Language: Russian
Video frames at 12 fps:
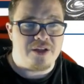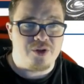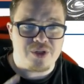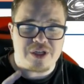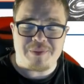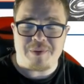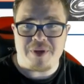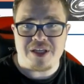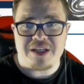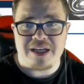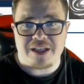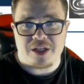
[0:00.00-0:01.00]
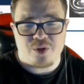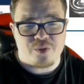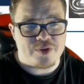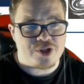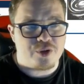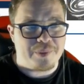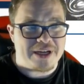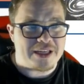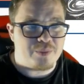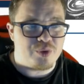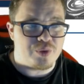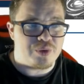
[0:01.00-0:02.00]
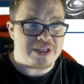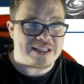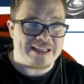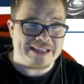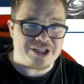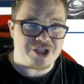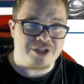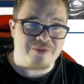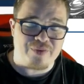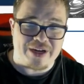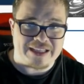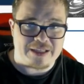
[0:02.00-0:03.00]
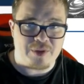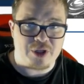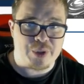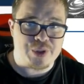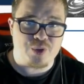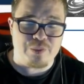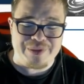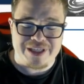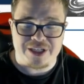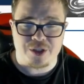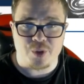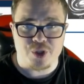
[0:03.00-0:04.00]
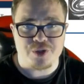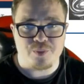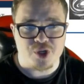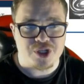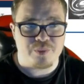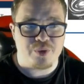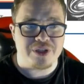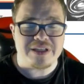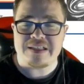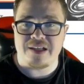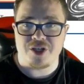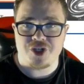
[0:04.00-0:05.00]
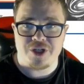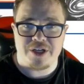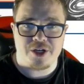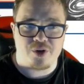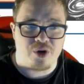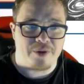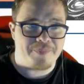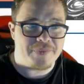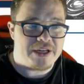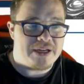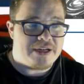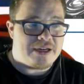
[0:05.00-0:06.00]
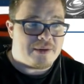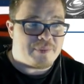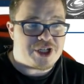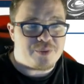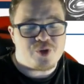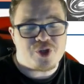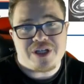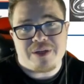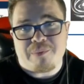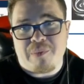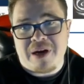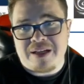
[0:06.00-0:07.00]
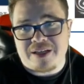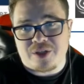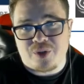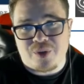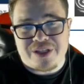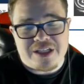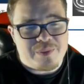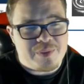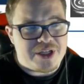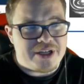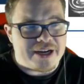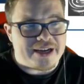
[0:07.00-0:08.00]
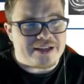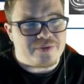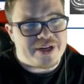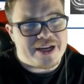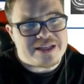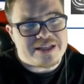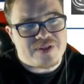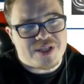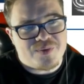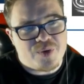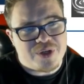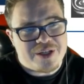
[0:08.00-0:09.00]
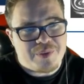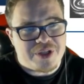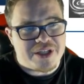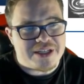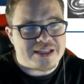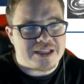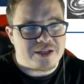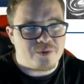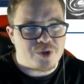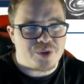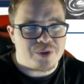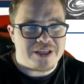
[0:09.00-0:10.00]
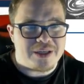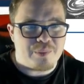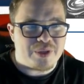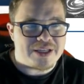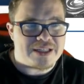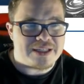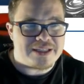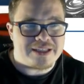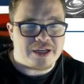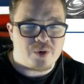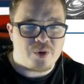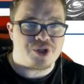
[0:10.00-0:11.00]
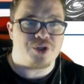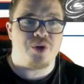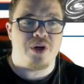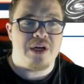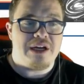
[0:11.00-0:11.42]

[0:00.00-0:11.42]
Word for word: Но, тем не менее, я я так думаю, что маги будут достаточно ватными, то есть убить их тоже можно будет достаточно легко. Почему же мало кто ими играет? Вероятнее всего именно из-за того, что геймплей за них такой, что